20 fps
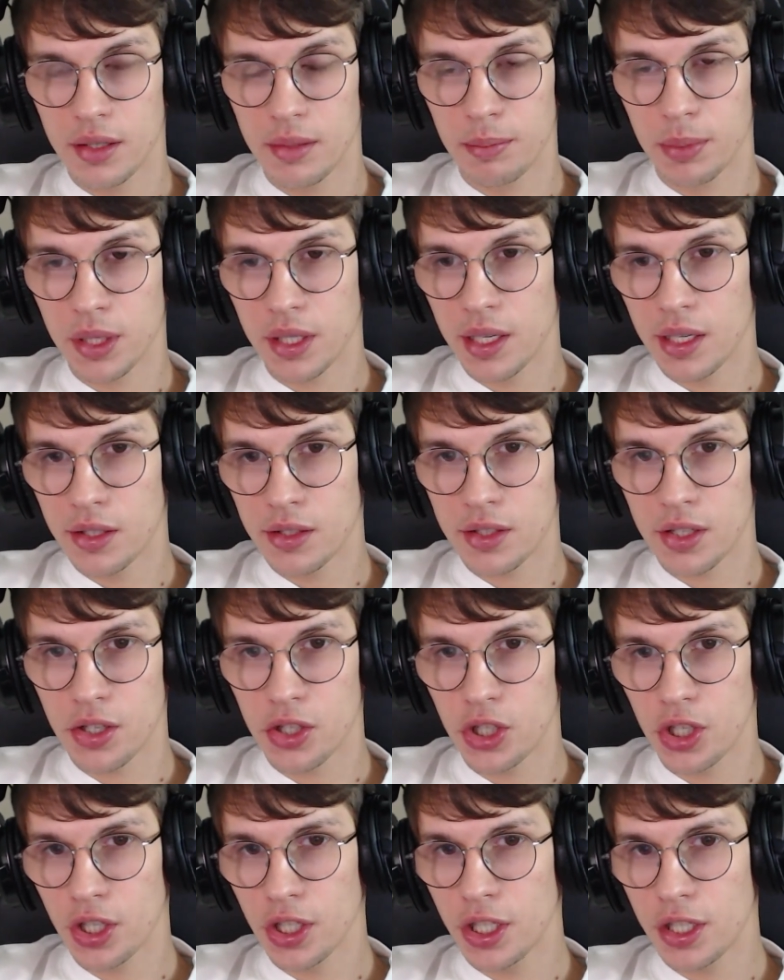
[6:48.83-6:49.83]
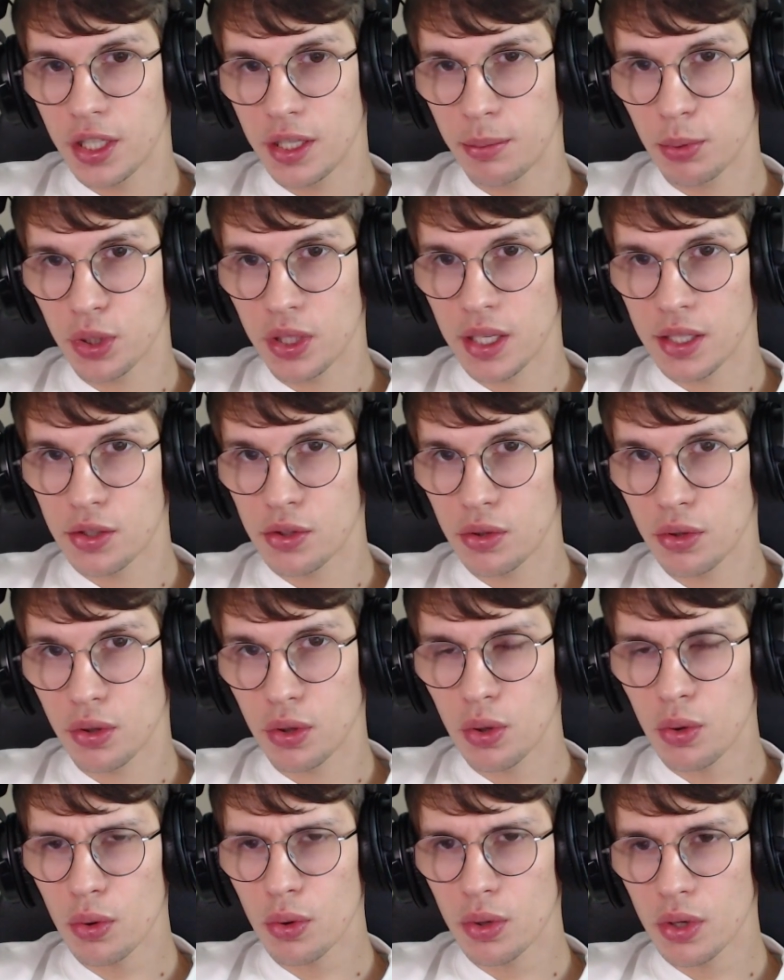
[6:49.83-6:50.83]
пытаются очернить репутацию
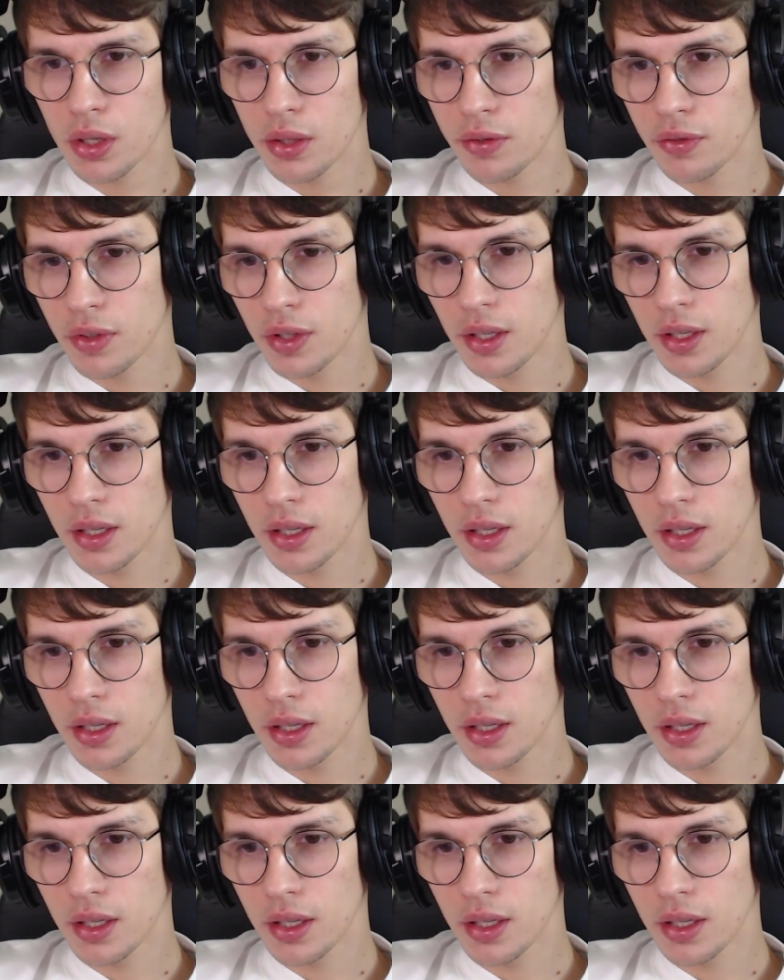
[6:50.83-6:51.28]
крокуров,